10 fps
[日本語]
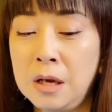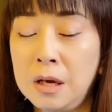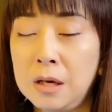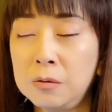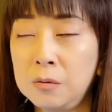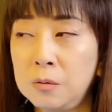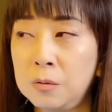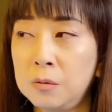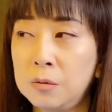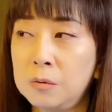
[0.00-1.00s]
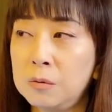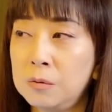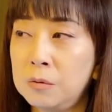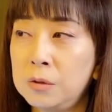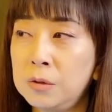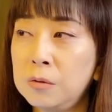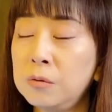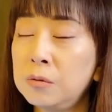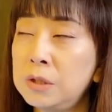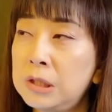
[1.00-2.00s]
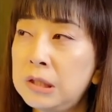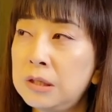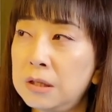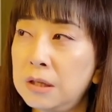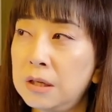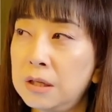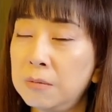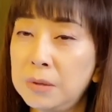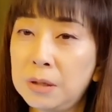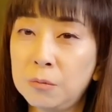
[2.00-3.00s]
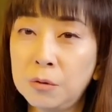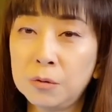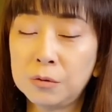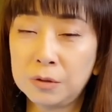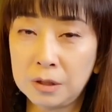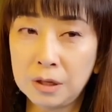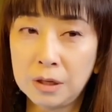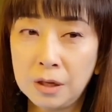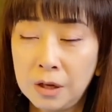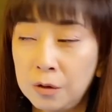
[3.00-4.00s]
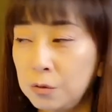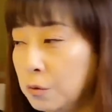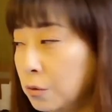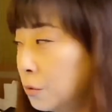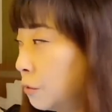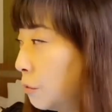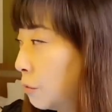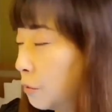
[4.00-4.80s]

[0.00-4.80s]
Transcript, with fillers: あのうちの父がね涙もろくてねそこの